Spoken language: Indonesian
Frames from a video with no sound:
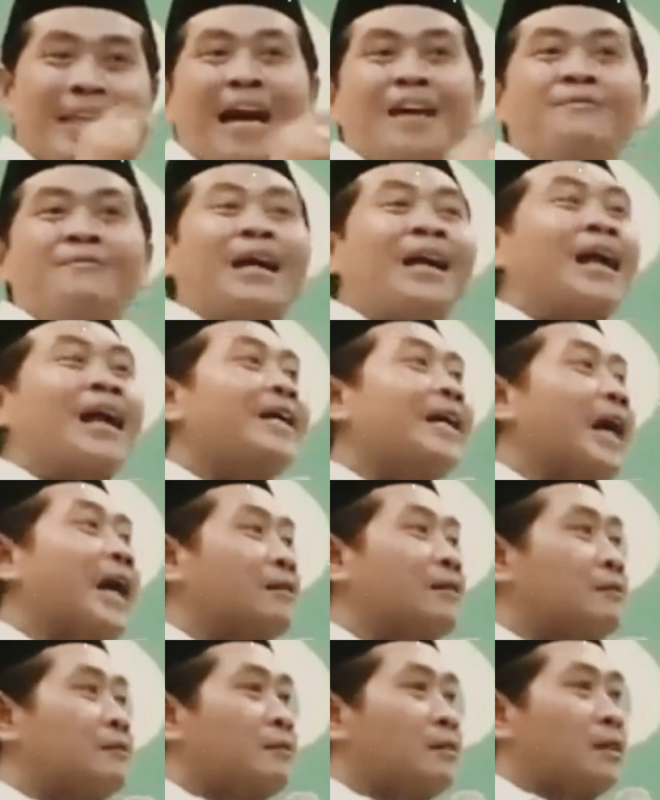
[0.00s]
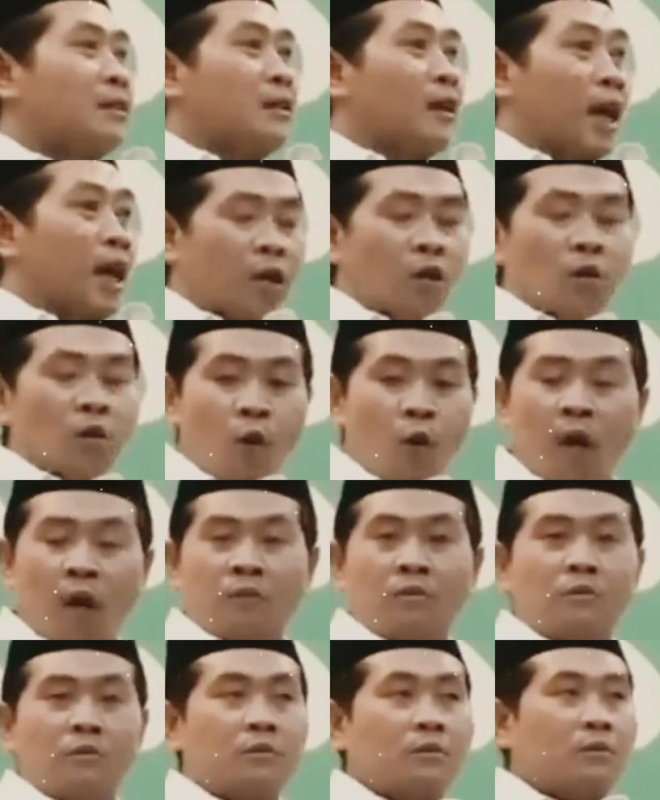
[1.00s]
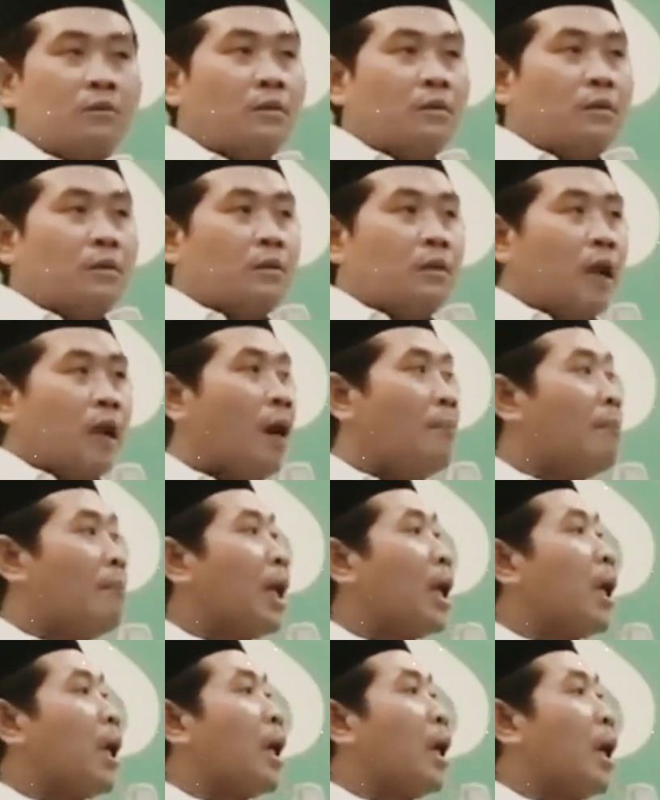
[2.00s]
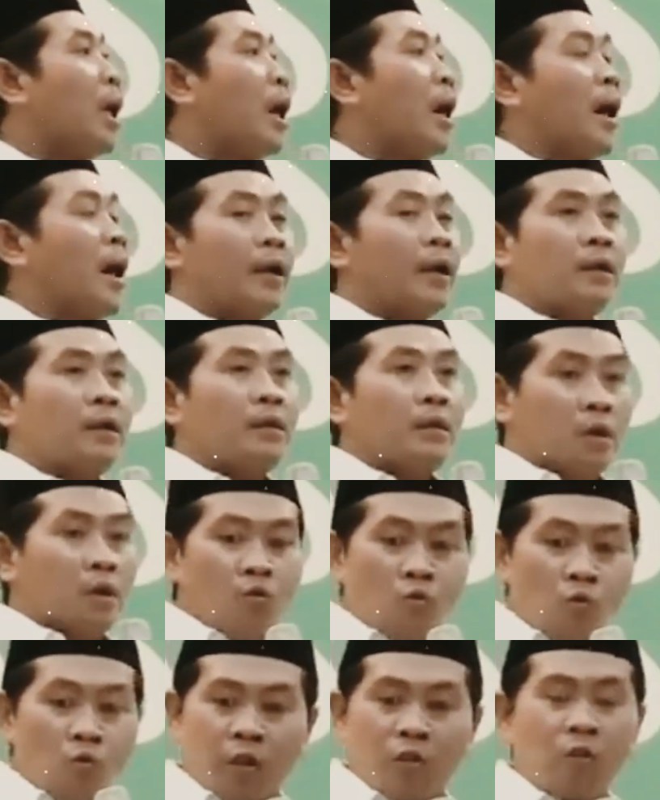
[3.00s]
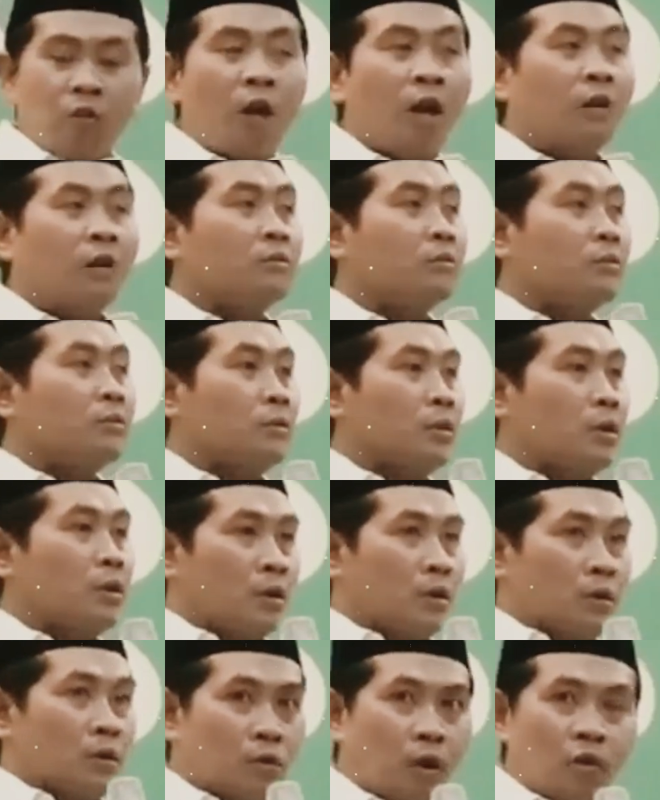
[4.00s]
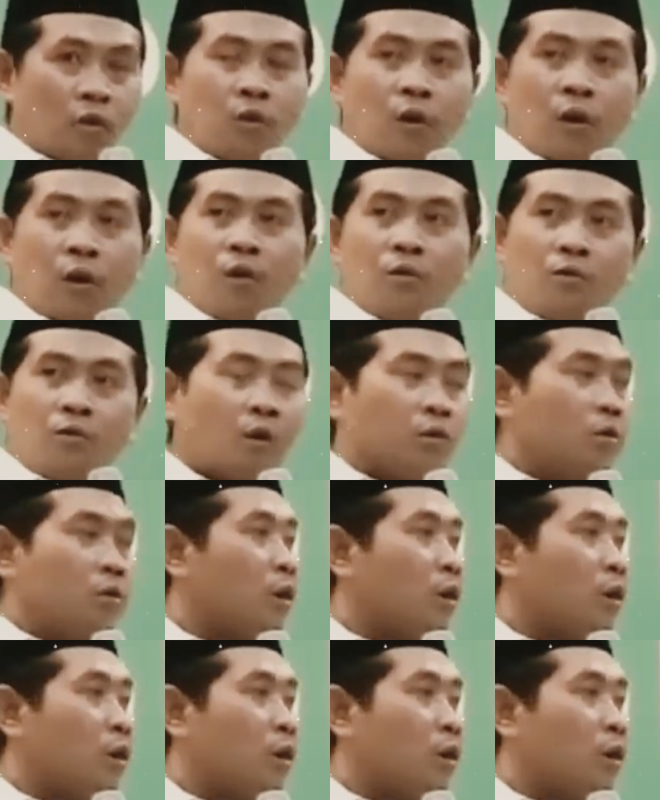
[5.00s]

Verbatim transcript: malaikat ayo nguwot nang meneng ae nguwot nguwot yo yo yo yo